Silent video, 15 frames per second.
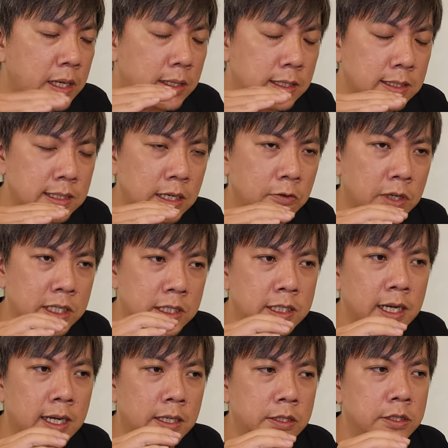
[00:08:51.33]
那涨完
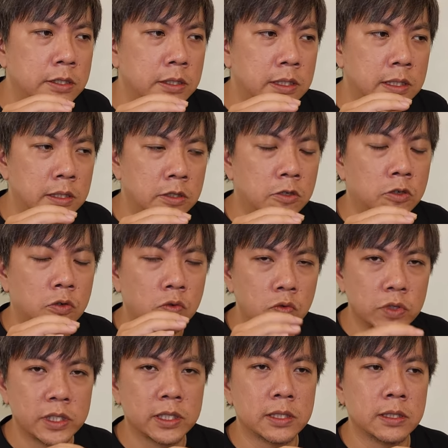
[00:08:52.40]
价呢之后，
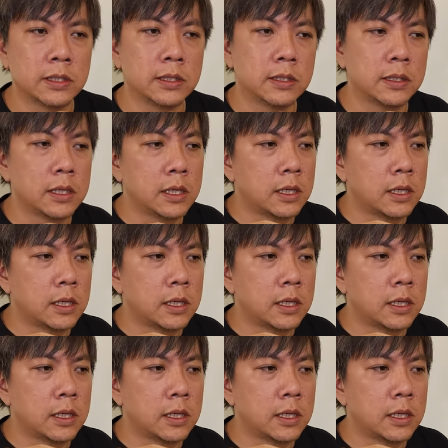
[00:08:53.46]
过一阵子。